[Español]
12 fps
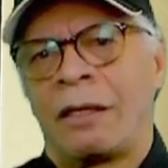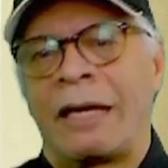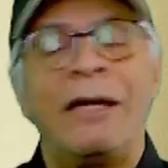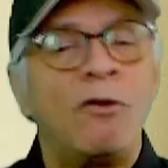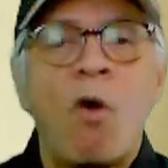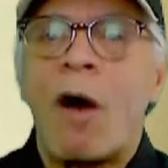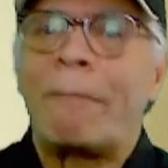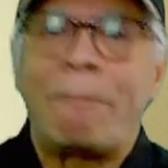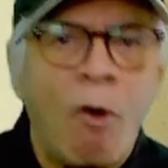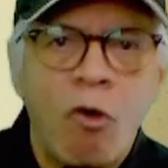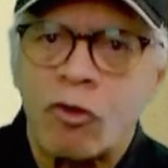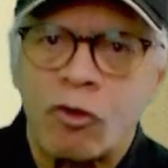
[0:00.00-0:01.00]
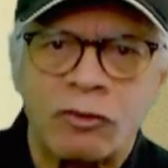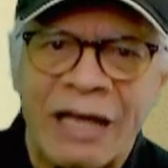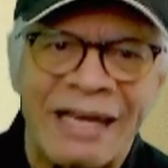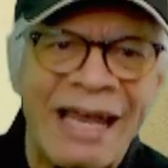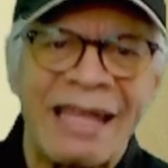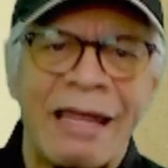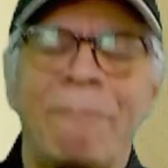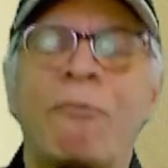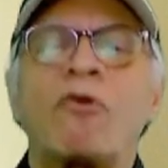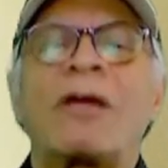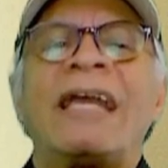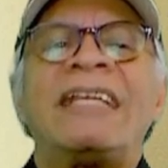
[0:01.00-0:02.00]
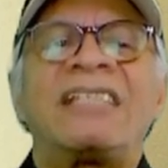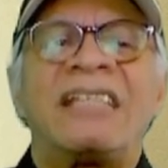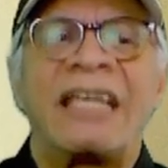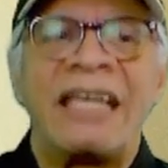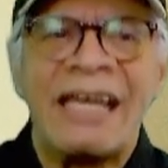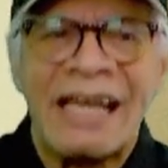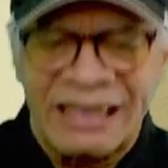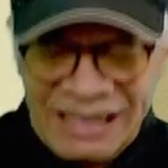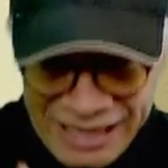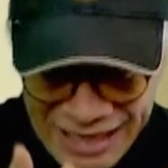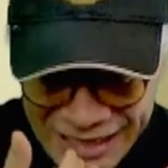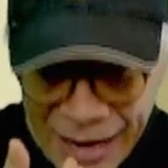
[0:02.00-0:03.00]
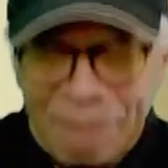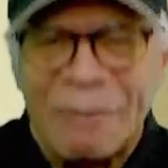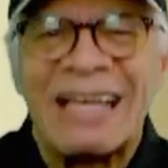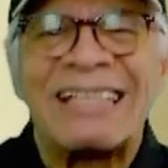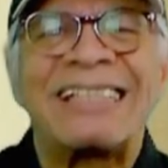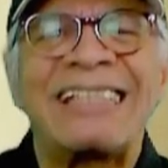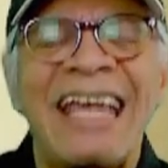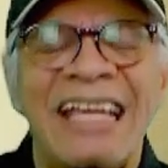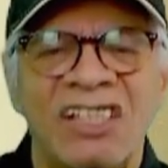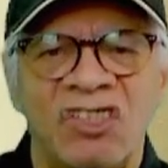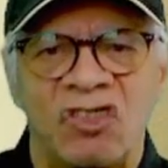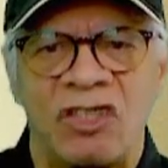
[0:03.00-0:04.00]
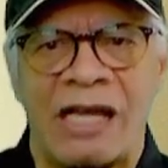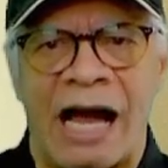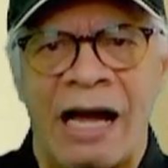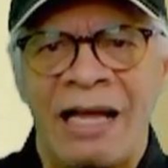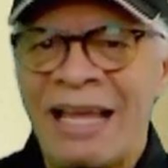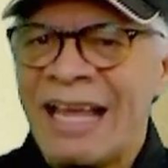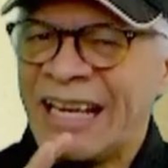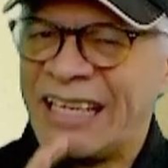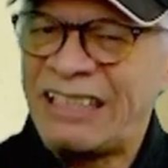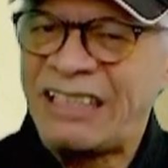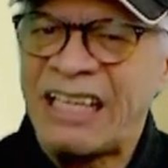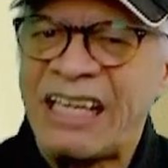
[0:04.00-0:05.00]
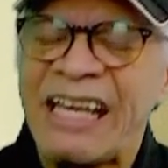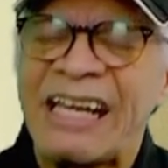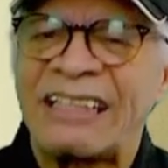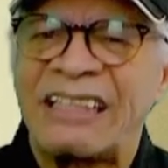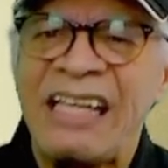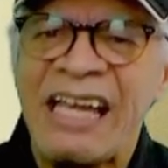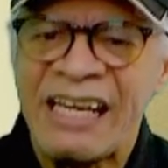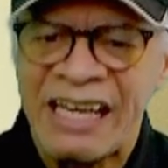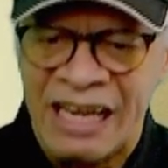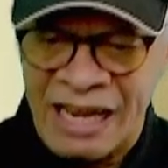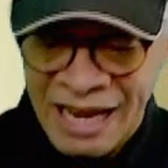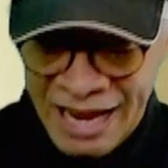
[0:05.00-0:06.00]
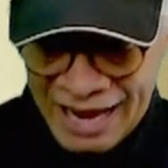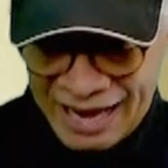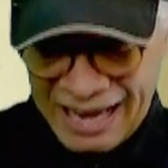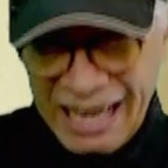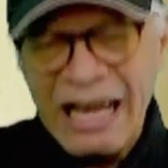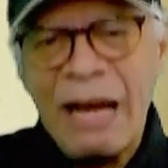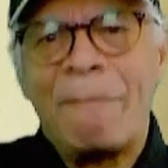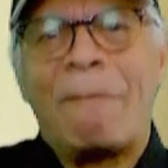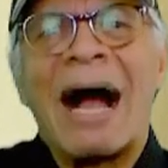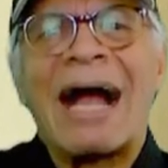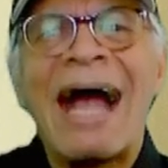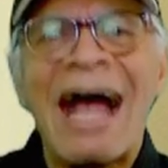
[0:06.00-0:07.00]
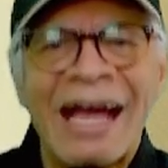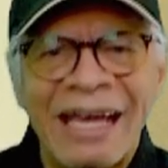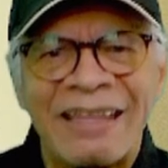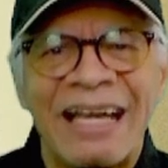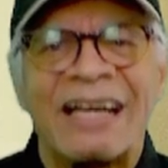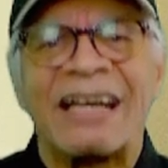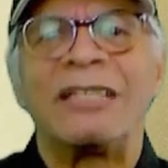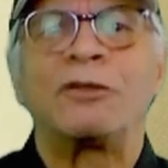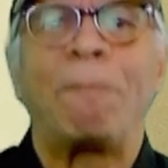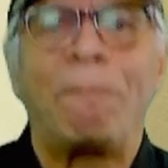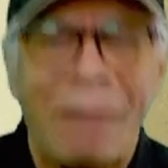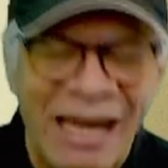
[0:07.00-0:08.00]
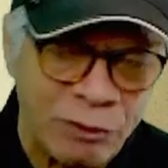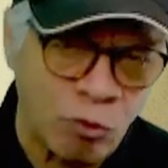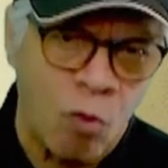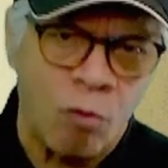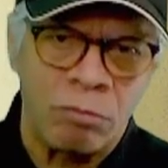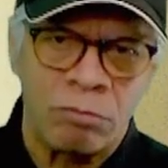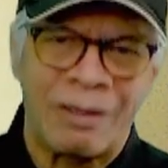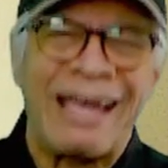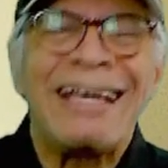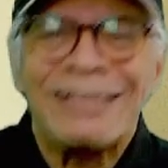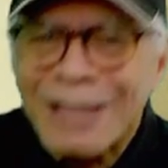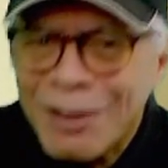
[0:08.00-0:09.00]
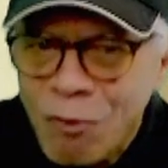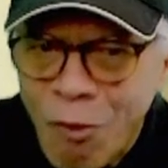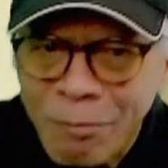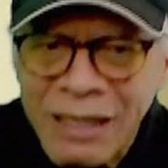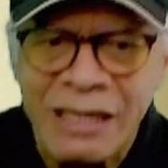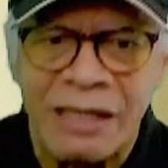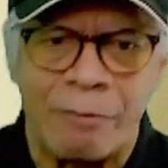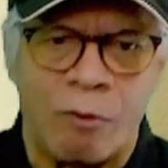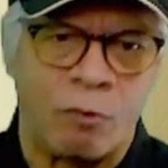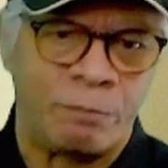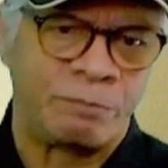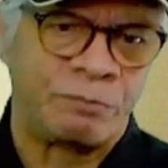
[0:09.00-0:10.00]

que no aporta nada porque ni siquiera tienen la presencia ni siquiera tienen el bagaje del respeto, que es lo mínimo.